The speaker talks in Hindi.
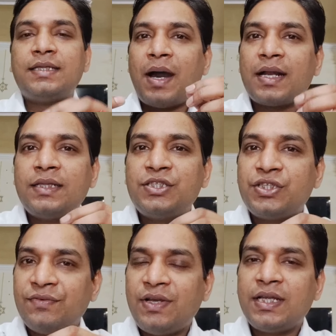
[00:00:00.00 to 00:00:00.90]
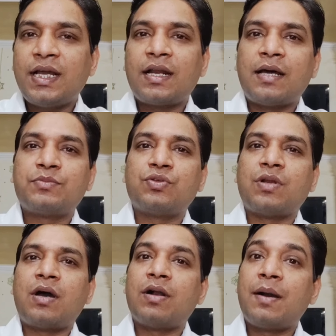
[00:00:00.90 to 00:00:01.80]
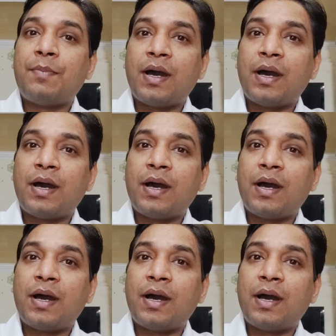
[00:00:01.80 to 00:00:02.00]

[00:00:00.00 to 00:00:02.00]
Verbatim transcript: पारद शिवलिंग का नाम सुना होगा